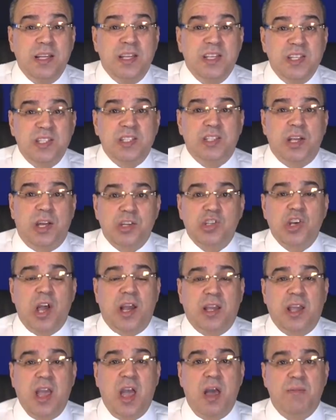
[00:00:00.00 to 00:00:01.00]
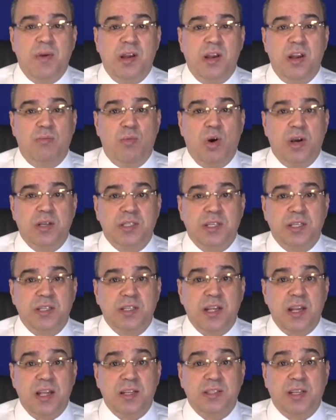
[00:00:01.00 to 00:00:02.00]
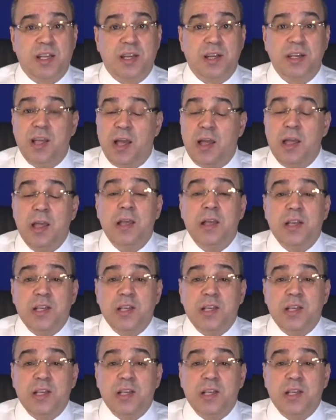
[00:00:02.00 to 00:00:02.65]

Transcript: لاسترجاع كامل للمؤسسة العسكرية